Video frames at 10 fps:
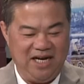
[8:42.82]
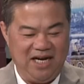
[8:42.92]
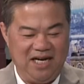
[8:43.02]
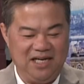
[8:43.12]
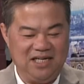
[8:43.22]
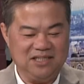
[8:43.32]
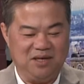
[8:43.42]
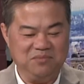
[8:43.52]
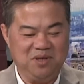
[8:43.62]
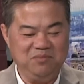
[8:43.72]
à,
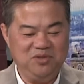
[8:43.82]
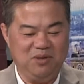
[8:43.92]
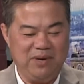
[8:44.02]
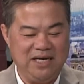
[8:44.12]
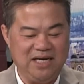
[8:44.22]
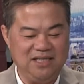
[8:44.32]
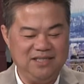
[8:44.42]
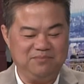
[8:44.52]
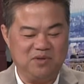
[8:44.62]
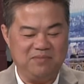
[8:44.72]
Tổng thống Joe Biden
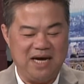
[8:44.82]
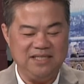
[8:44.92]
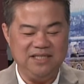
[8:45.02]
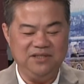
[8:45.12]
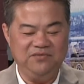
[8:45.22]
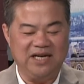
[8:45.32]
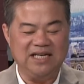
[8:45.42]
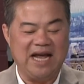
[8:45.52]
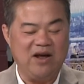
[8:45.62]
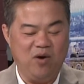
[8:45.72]
trong một bài diễn
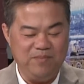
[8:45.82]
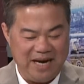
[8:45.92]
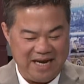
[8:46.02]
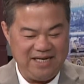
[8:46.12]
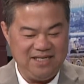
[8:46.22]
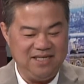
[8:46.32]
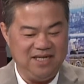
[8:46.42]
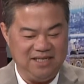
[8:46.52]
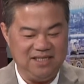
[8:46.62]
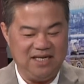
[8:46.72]
văn ngày hôm nay dự
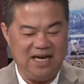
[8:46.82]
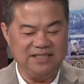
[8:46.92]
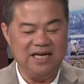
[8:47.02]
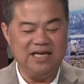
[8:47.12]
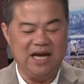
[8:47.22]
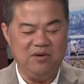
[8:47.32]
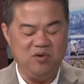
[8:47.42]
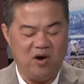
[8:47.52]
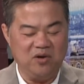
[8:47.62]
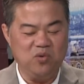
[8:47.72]
định là sẽ kêu
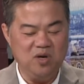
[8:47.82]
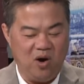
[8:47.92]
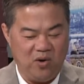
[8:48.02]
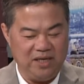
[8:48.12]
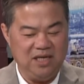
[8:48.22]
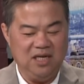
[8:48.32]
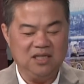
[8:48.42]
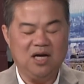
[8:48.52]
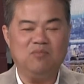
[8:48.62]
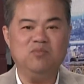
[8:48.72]
gọi Quốc hội
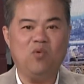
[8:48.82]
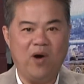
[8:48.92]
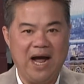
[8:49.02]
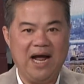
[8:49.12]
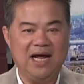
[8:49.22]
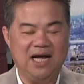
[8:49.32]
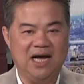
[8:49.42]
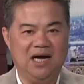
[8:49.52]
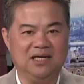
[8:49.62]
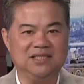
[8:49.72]
thông qua
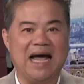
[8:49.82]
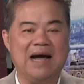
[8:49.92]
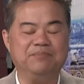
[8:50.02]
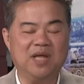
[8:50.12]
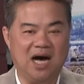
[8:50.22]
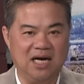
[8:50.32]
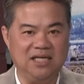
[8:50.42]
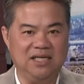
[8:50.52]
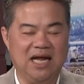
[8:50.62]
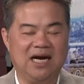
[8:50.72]
à, tạm
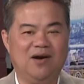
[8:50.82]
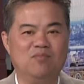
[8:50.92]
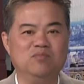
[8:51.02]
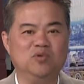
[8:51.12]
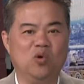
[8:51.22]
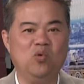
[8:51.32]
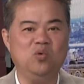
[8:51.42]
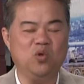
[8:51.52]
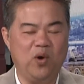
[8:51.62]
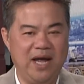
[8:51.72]
thời là không
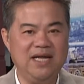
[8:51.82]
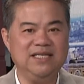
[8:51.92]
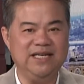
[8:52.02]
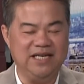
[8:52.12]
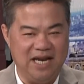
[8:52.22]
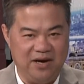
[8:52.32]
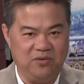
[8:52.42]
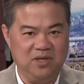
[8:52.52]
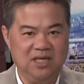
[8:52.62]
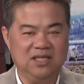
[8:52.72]
thu thuế nhiên liệu,
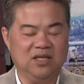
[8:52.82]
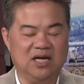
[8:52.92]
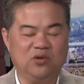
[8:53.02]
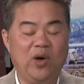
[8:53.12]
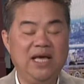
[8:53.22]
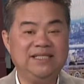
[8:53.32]
à, thuế